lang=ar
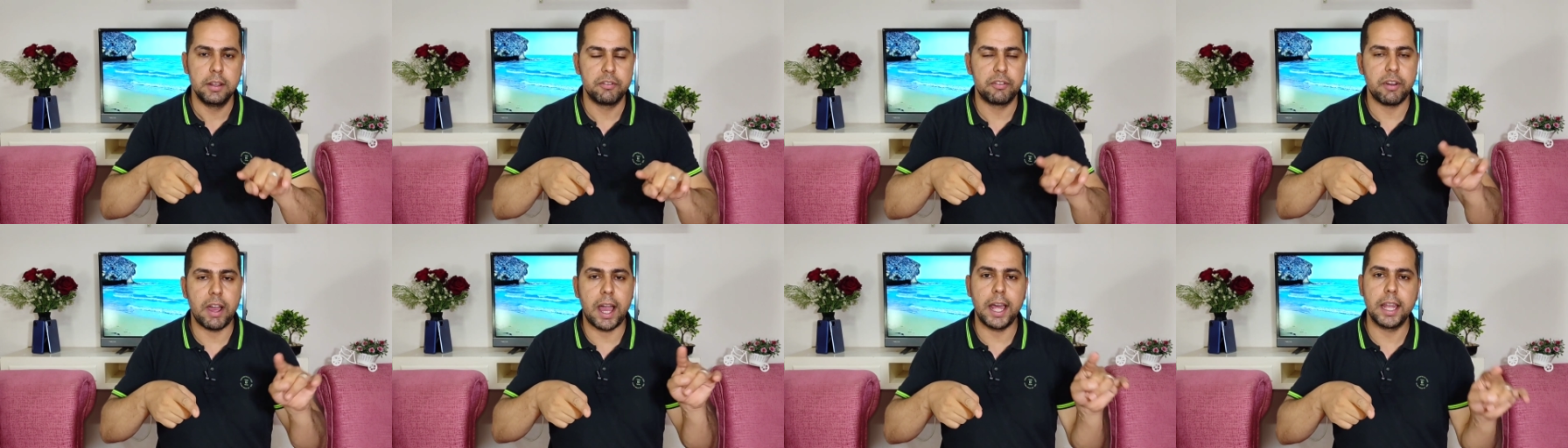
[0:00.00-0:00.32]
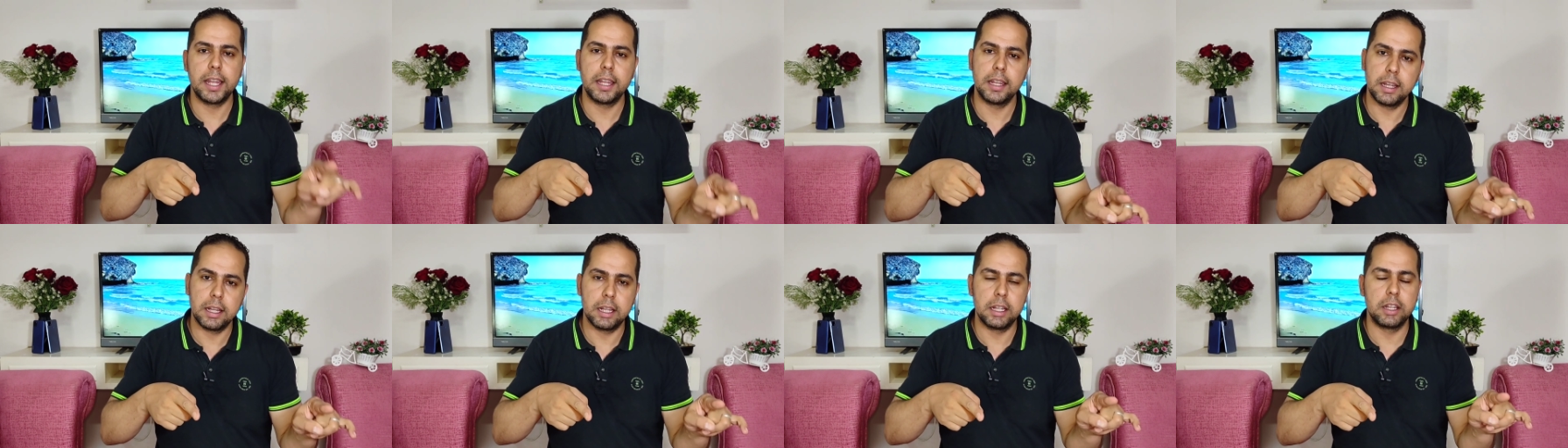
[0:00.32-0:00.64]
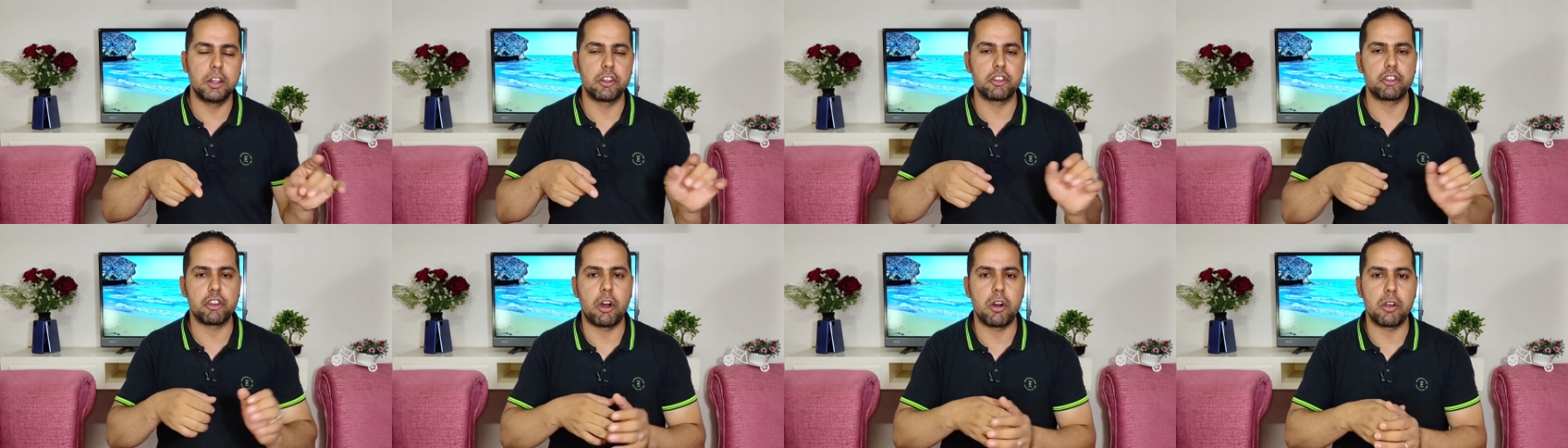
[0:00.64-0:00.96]
فعل
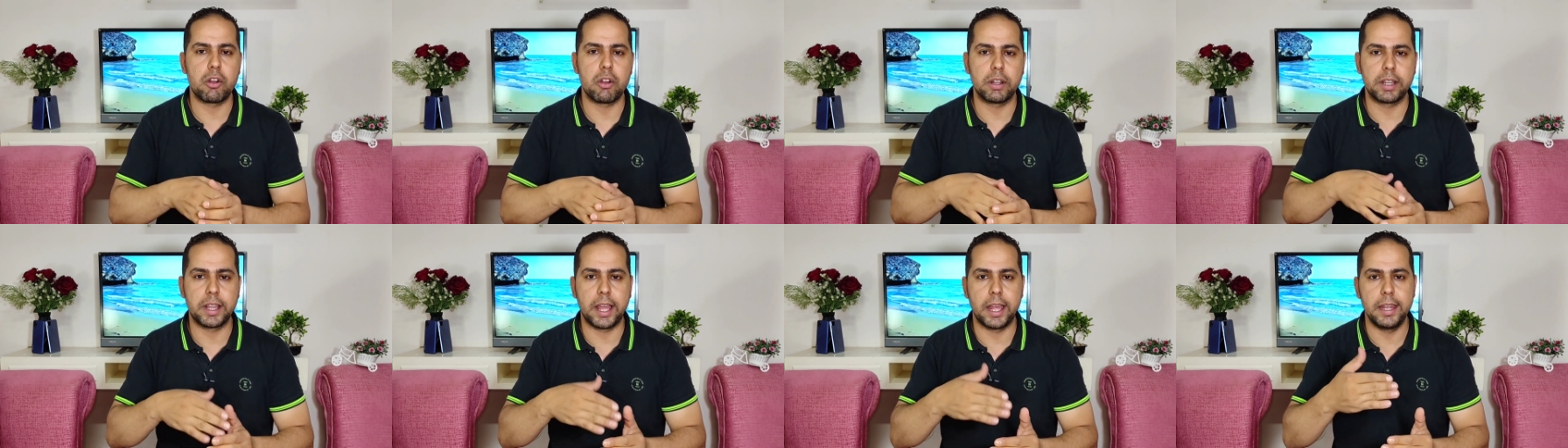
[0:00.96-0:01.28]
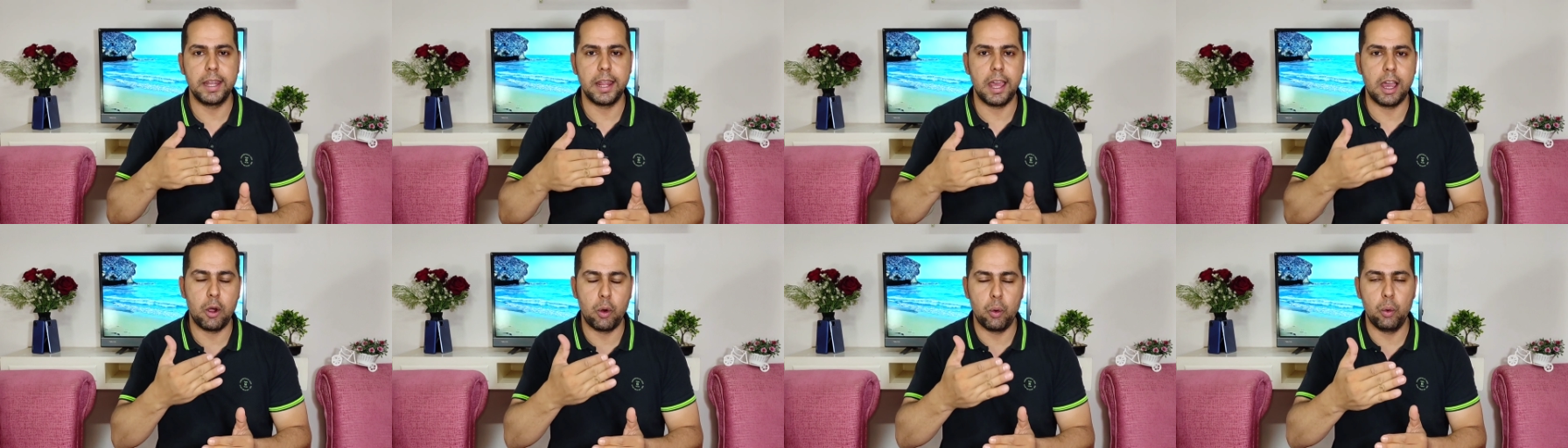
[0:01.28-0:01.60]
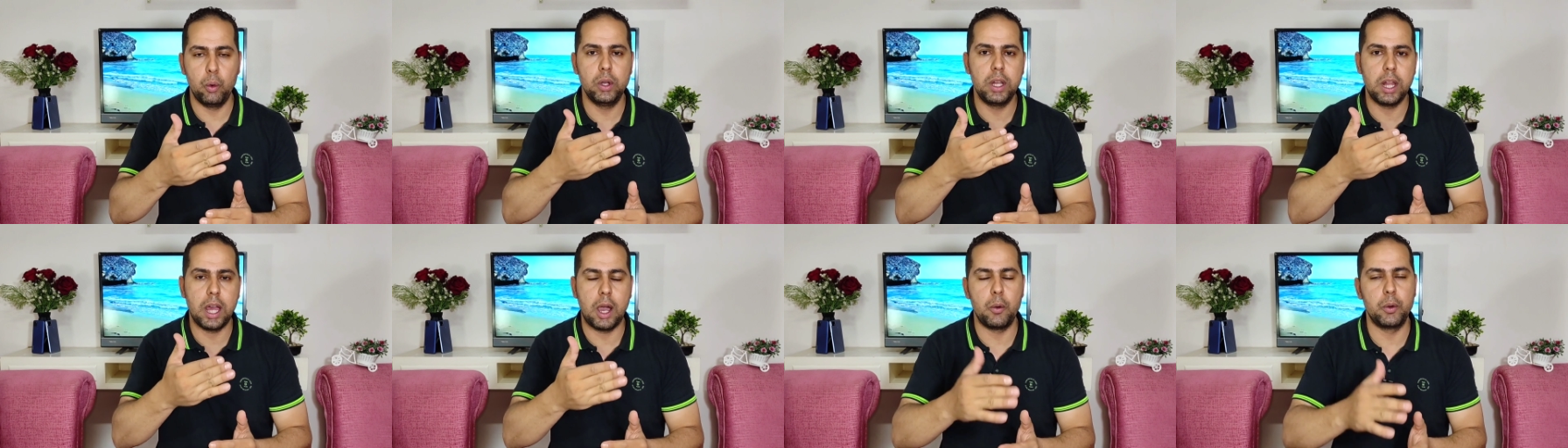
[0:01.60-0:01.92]
الاشعارات خليها
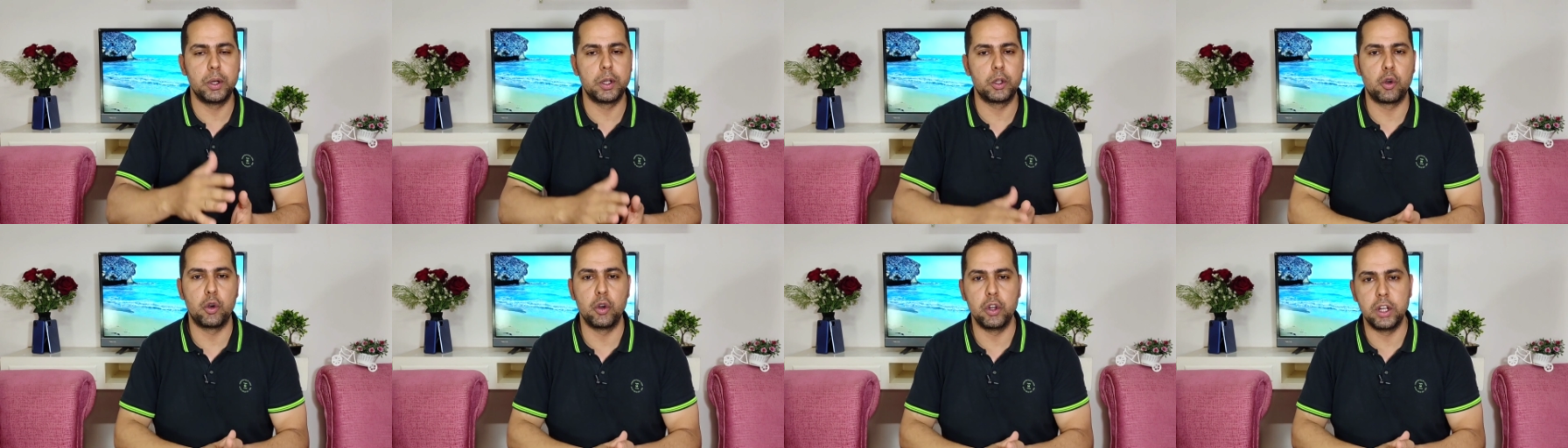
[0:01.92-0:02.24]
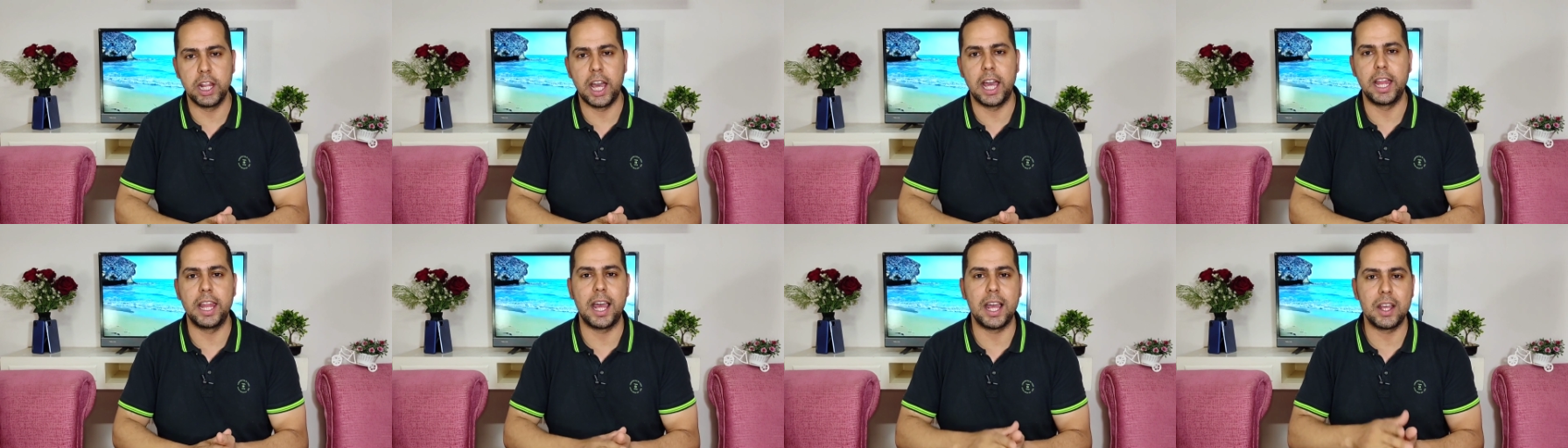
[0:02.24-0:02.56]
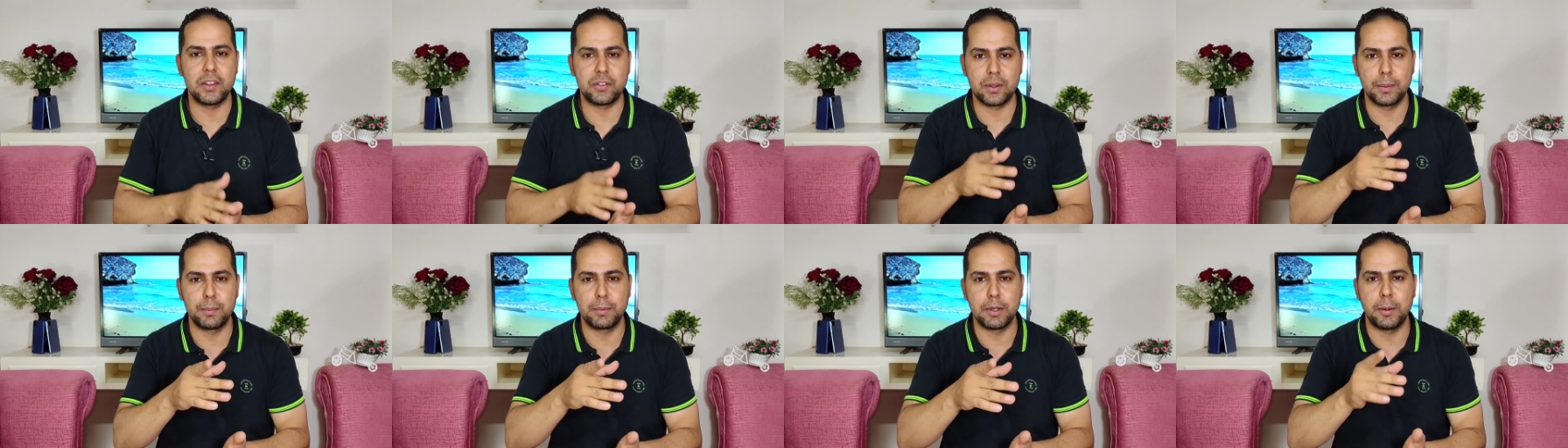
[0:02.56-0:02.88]
اول او الكل على
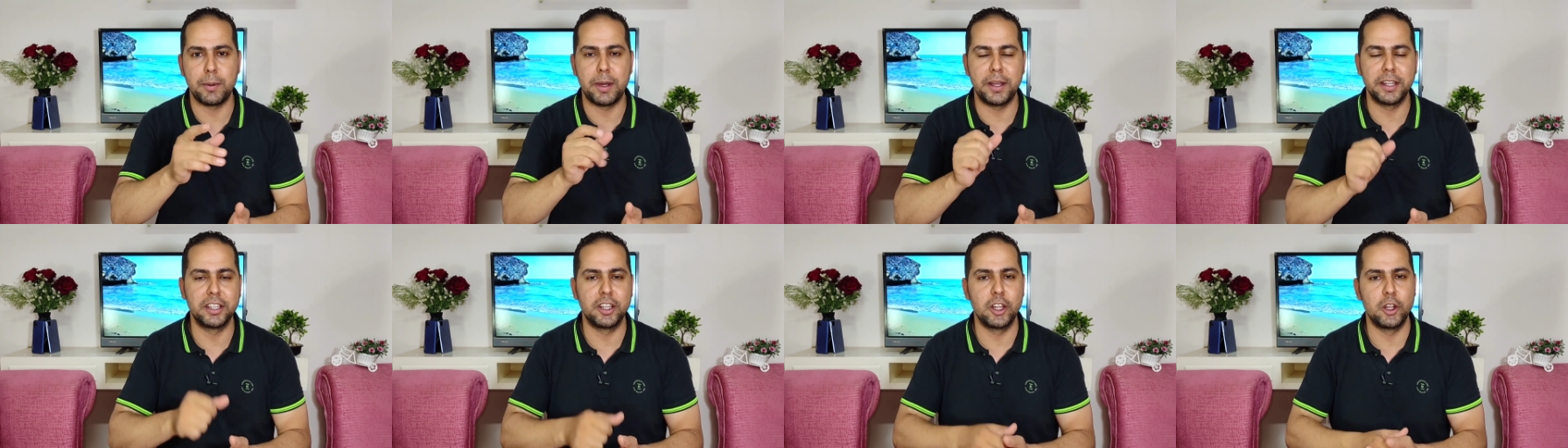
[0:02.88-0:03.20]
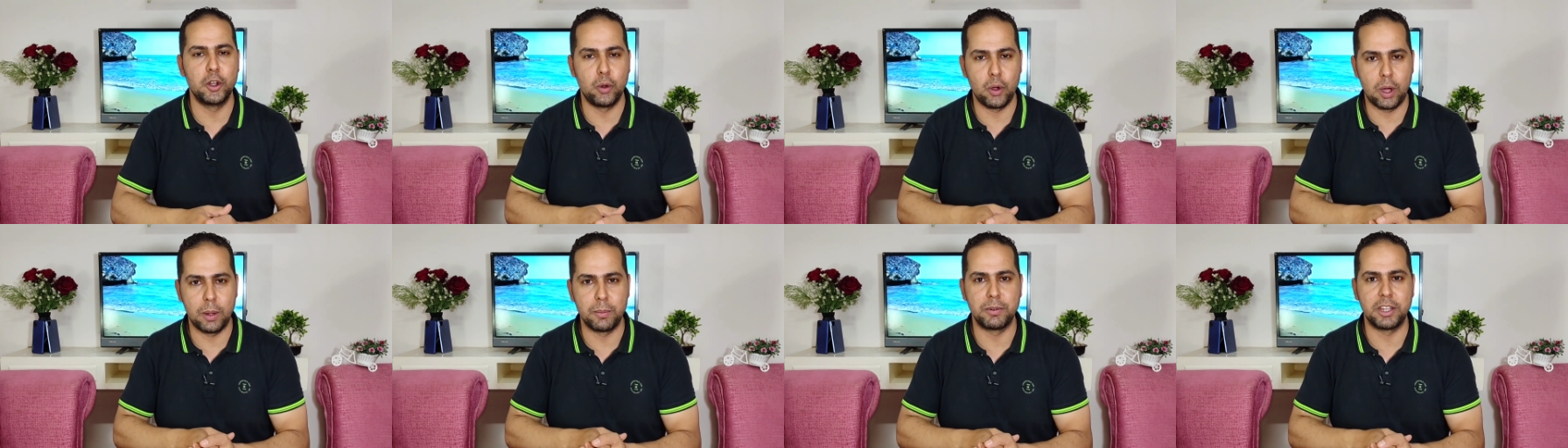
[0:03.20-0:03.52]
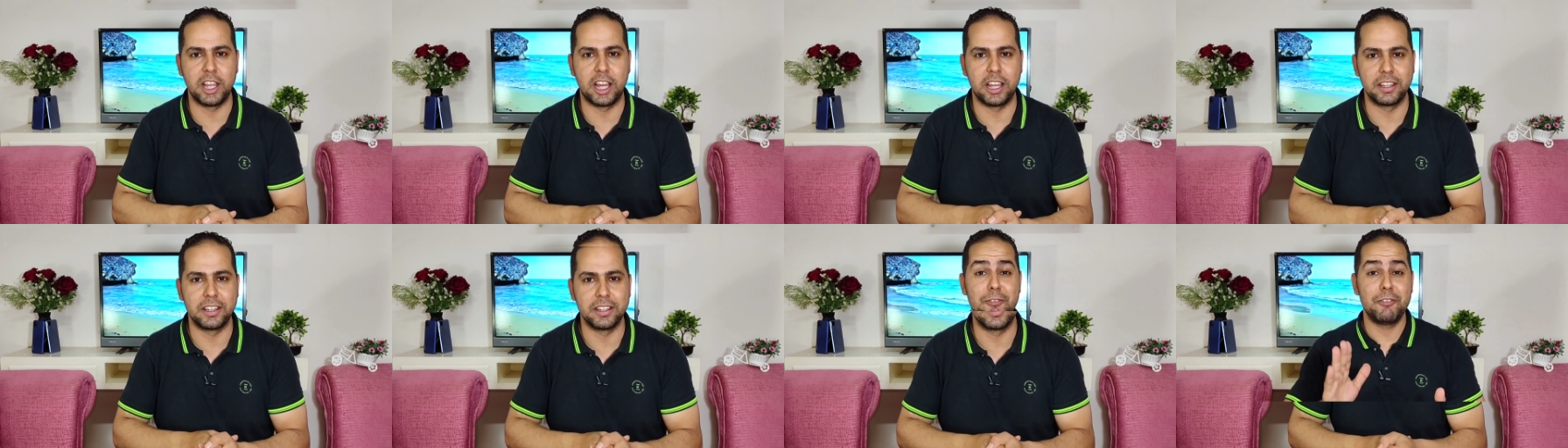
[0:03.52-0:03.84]
حسب طبعا اللغه
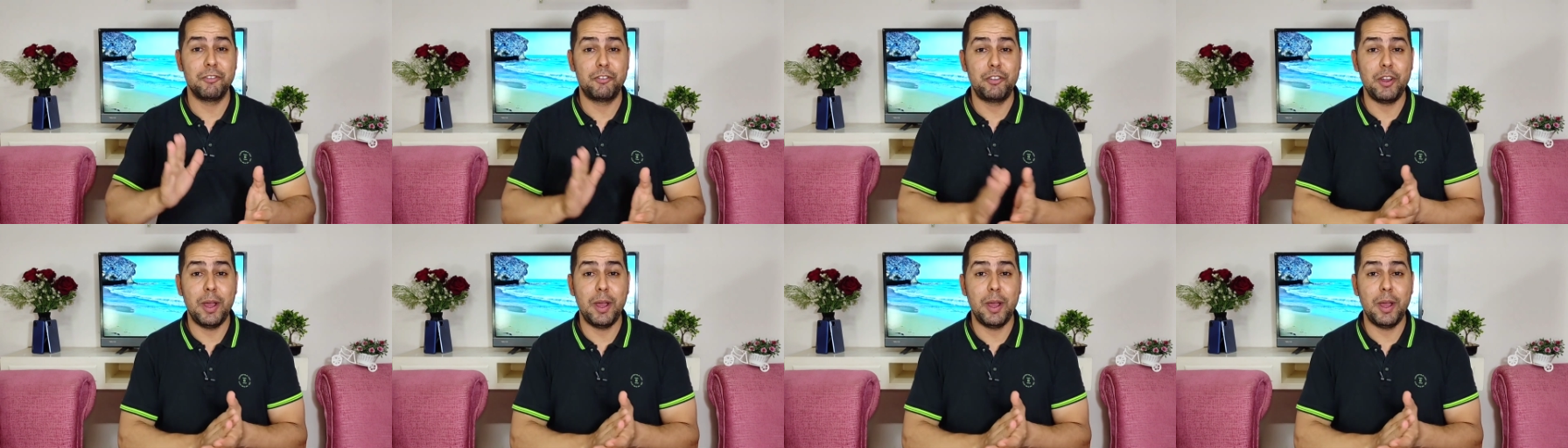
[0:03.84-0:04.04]
بتاعتك